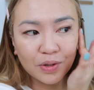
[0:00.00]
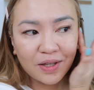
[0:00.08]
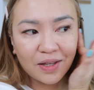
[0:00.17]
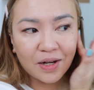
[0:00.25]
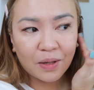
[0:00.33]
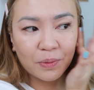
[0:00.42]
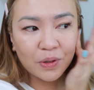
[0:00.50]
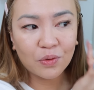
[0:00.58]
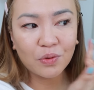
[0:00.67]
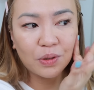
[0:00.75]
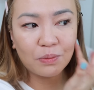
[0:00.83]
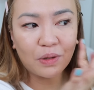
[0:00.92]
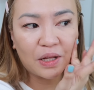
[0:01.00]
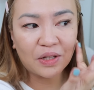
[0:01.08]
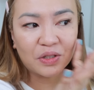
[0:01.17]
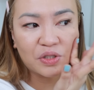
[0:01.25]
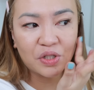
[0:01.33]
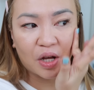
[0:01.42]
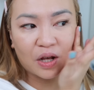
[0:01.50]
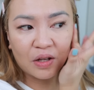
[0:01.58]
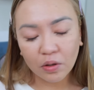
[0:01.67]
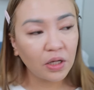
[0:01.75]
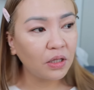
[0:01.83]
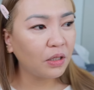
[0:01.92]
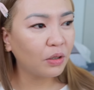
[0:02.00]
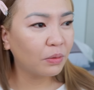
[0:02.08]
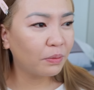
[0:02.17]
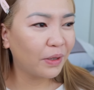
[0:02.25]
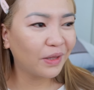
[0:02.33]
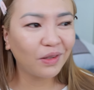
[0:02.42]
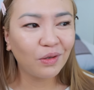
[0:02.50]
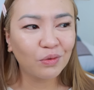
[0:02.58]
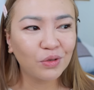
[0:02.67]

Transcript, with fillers: nahihirapan ako i-blend siya. Or hindi ko bet yung